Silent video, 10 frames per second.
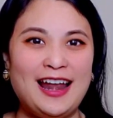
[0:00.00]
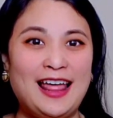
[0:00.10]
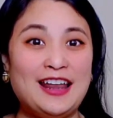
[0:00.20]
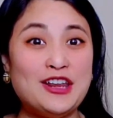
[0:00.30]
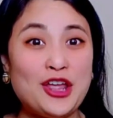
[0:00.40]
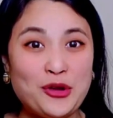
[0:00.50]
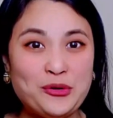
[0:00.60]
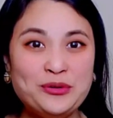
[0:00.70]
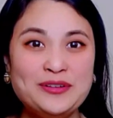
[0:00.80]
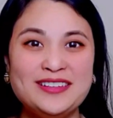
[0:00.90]
là
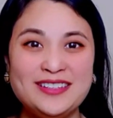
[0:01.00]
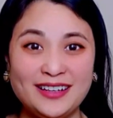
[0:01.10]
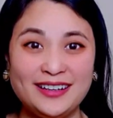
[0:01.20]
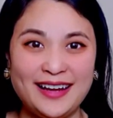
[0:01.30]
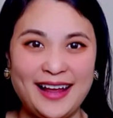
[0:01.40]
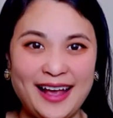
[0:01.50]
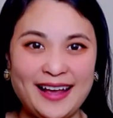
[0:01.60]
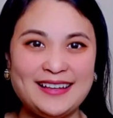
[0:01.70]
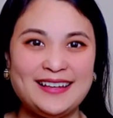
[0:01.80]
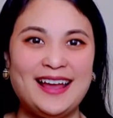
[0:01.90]
nếu những ai